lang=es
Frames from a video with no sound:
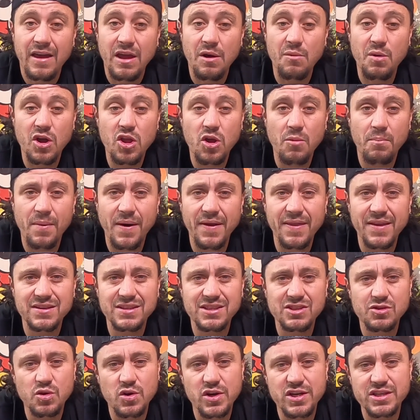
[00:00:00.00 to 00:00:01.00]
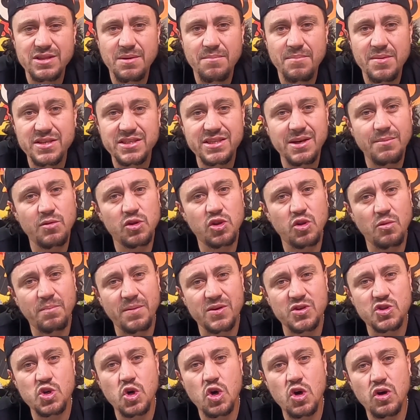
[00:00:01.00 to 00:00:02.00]
Y bueno, pandas, esto es Demencia
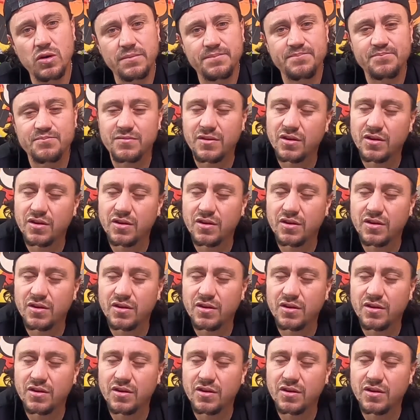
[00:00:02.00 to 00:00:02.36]
Motopasión.